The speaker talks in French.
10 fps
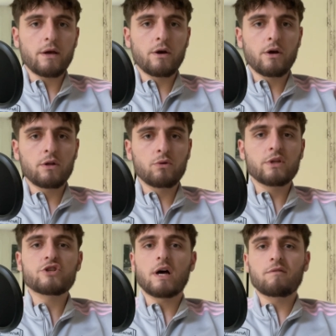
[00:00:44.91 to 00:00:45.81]
Euh, donc
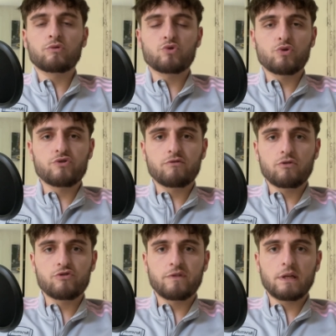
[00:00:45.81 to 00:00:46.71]
déjà, avant toute chose,
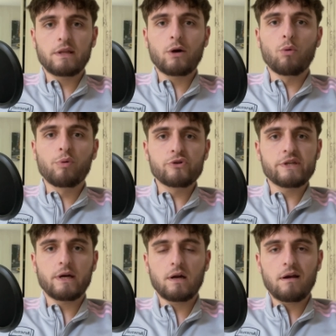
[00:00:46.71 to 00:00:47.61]
je, vais
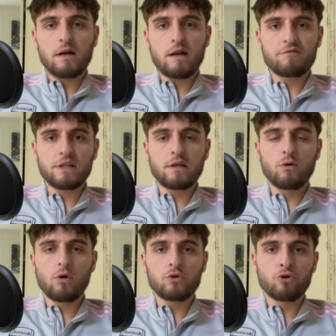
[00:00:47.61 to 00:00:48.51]
décomposer hein, la,
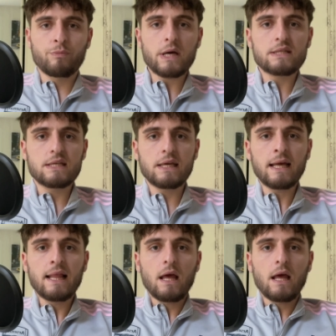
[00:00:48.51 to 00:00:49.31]
vidéo en deux parties.